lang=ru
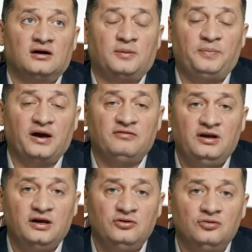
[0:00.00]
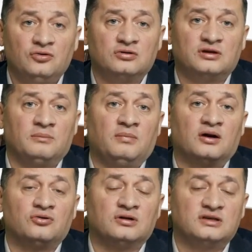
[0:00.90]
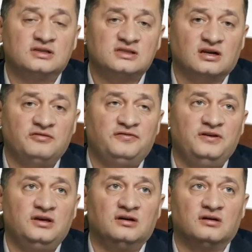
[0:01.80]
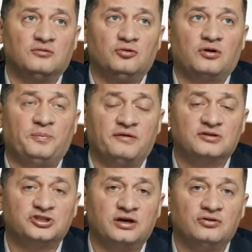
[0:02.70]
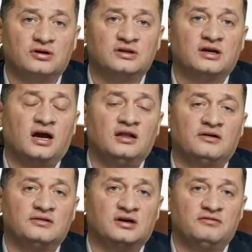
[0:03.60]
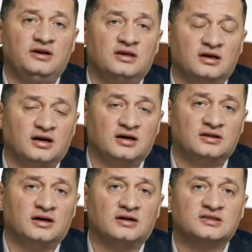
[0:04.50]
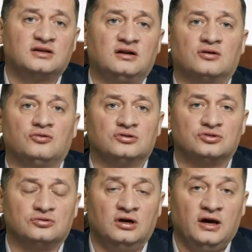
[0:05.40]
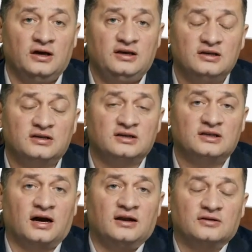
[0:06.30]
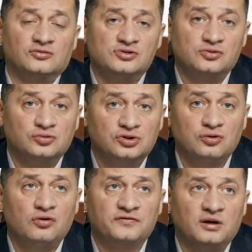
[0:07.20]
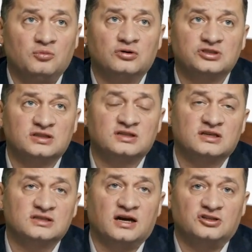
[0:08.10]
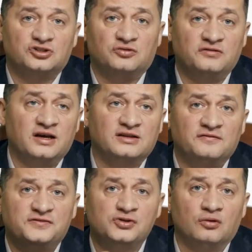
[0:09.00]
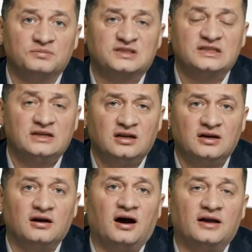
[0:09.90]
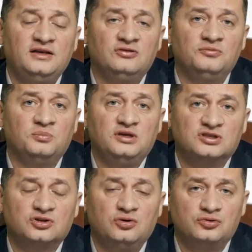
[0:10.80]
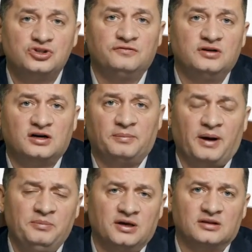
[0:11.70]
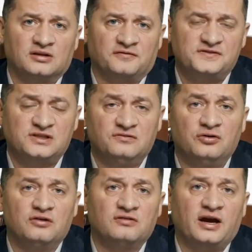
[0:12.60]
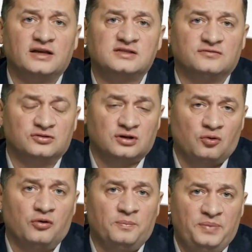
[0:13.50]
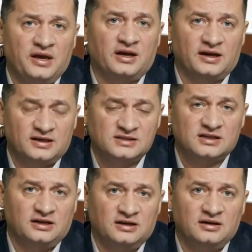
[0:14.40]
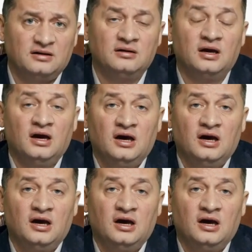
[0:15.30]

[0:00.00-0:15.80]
к появлению там, макулодистрофии, к повышению артериального давления, к атеросклерозу и так далее. То есть условно можно сказать, что в этом всем цикле одним из ключевых моментов всего является вот такое переокисление